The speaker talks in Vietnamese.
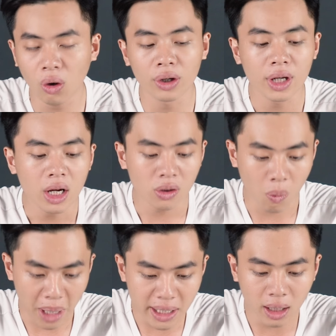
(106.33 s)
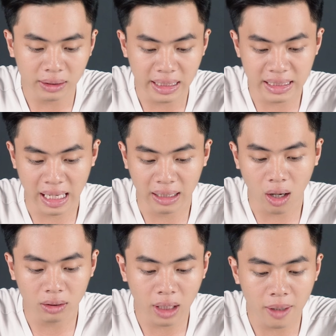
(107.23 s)
thôi còn bây giờ thì sẽ
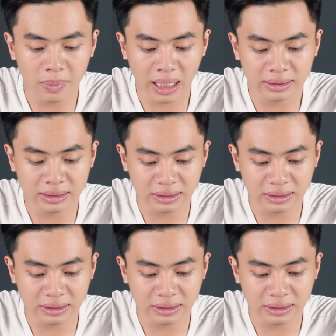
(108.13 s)
có thêm là